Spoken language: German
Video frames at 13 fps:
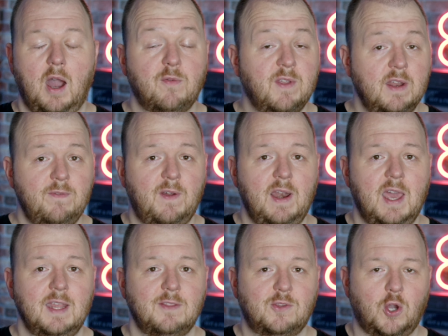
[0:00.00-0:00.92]
Auf jeden Fall
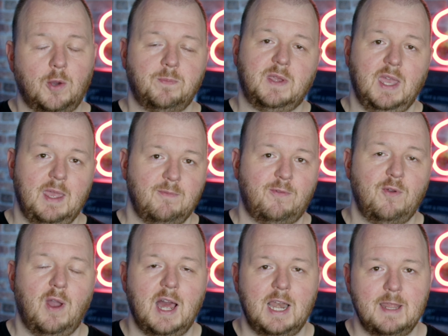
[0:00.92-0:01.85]
ein Top-Game
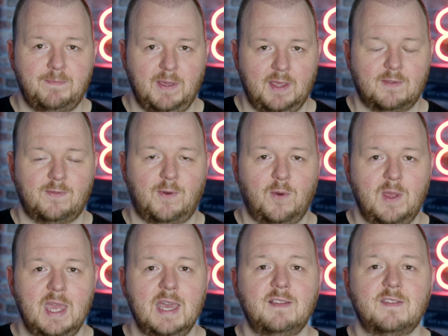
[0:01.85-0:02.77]
für alle
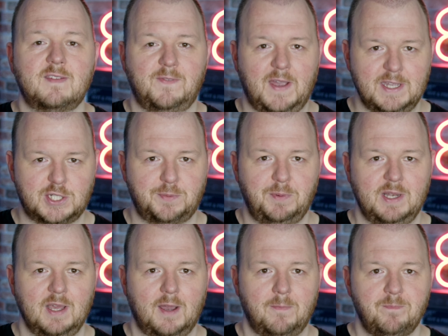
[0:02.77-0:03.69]
PSVR
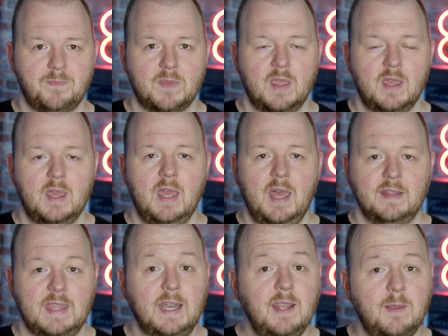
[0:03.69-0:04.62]
2-Spieler.
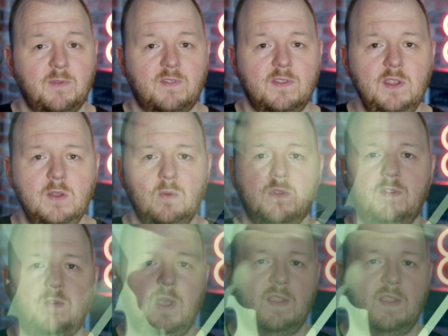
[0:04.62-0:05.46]
Dann gibt es News zu